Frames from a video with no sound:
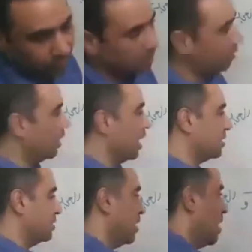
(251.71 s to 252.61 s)
خلاص
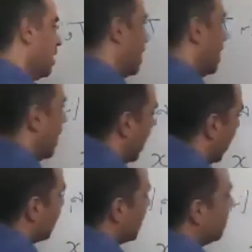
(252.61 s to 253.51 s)
الله اعلم بقى
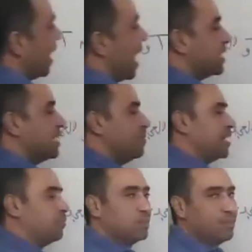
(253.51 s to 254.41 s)
انا بقى هكتب لك
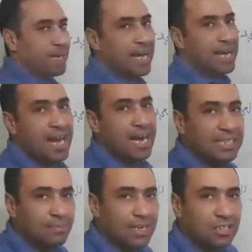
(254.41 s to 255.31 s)
بص معي انا
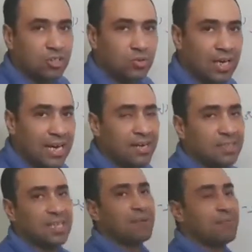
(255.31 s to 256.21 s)
هكتب لك السؤال
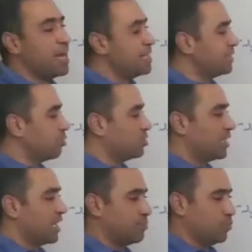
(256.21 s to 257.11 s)
زي ما انت كنت
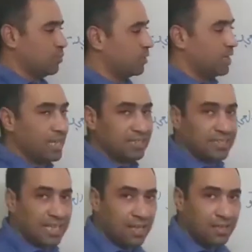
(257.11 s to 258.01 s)
كاتبه خلاص
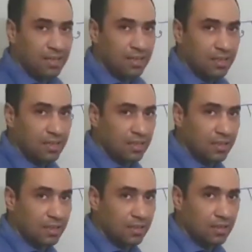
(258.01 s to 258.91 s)
كده
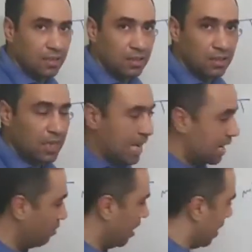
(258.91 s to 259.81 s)
تمام
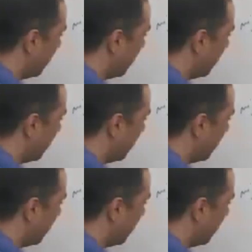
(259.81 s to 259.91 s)
حلو قوي